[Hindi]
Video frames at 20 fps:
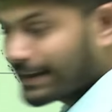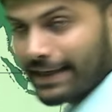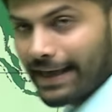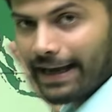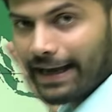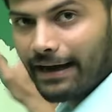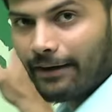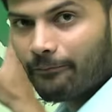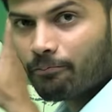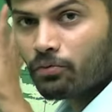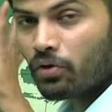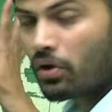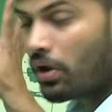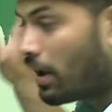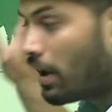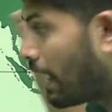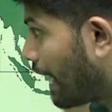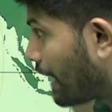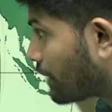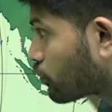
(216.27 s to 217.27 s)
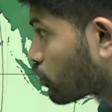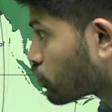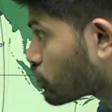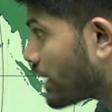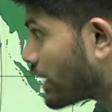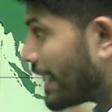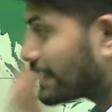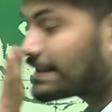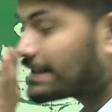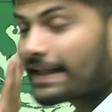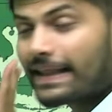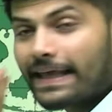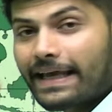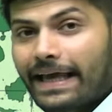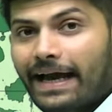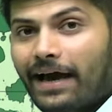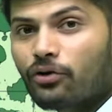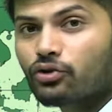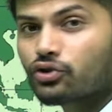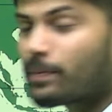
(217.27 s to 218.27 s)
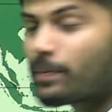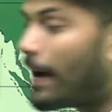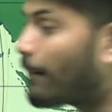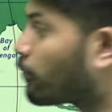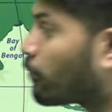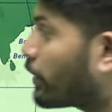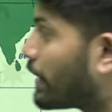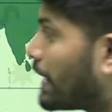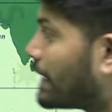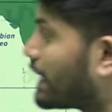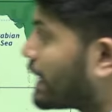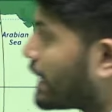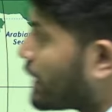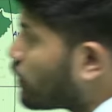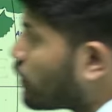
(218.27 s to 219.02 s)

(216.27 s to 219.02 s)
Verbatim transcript: दिखेगा अर्थ कुछ ऐसा दिखेगा और उसमें आपको क्या देखने